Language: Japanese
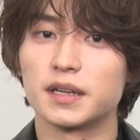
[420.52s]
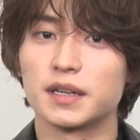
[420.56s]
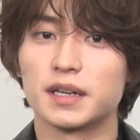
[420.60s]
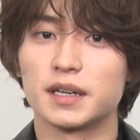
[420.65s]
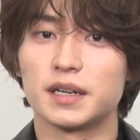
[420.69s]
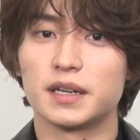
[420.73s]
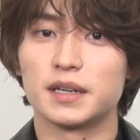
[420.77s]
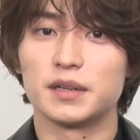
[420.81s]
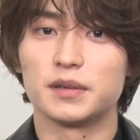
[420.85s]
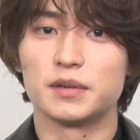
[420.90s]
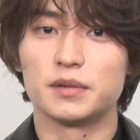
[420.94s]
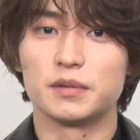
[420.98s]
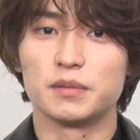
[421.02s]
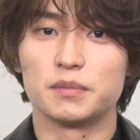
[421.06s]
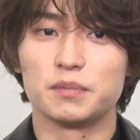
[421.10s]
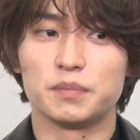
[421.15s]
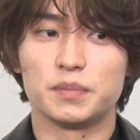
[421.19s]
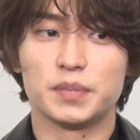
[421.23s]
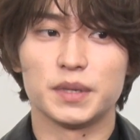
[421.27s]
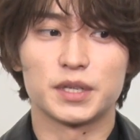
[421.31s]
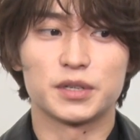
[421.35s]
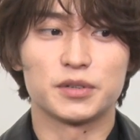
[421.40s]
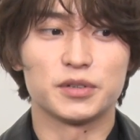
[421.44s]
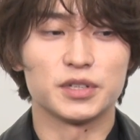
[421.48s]
んか
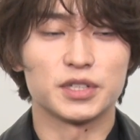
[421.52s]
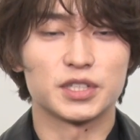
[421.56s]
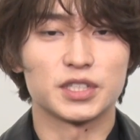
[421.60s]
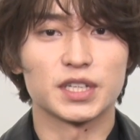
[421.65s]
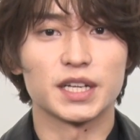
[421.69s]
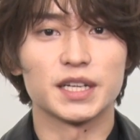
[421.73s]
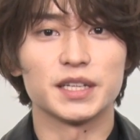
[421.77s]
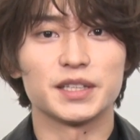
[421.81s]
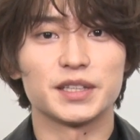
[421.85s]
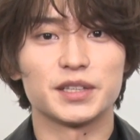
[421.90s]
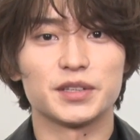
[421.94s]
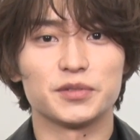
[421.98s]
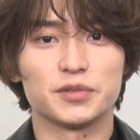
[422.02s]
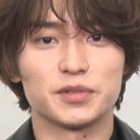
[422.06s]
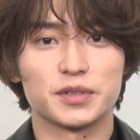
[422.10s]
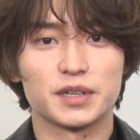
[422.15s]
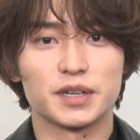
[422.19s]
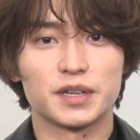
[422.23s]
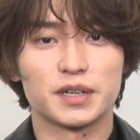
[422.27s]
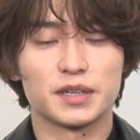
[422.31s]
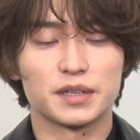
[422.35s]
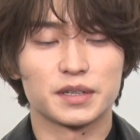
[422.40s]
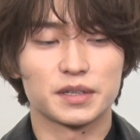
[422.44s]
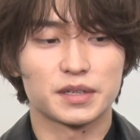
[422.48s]
びっくりしないっていうか
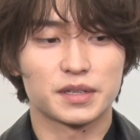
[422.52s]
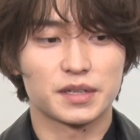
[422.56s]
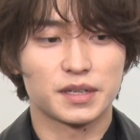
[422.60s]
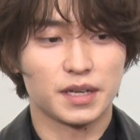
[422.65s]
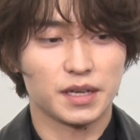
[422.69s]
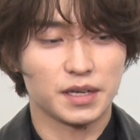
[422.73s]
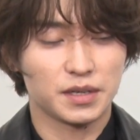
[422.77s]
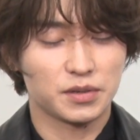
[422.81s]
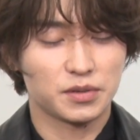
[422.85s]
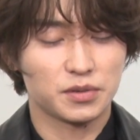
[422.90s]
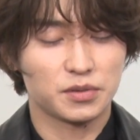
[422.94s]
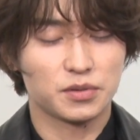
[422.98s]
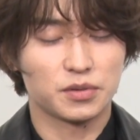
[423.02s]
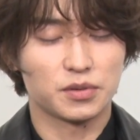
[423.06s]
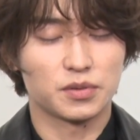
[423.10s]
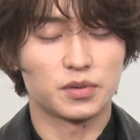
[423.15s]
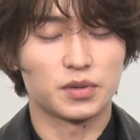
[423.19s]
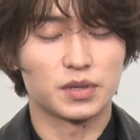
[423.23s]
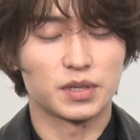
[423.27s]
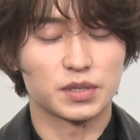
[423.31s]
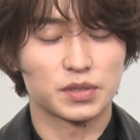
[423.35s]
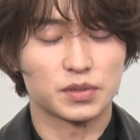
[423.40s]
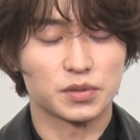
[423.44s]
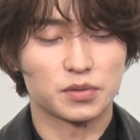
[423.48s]
結
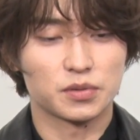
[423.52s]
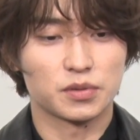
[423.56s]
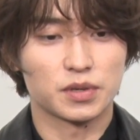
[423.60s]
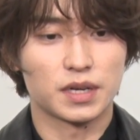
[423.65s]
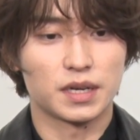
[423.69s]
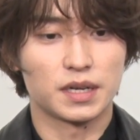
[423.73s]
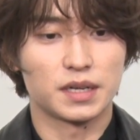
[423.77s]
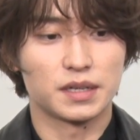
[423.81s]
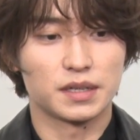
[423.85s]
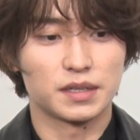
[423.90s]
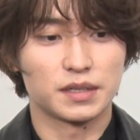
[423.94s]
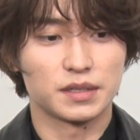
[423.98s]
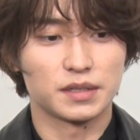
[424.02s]
構あそこが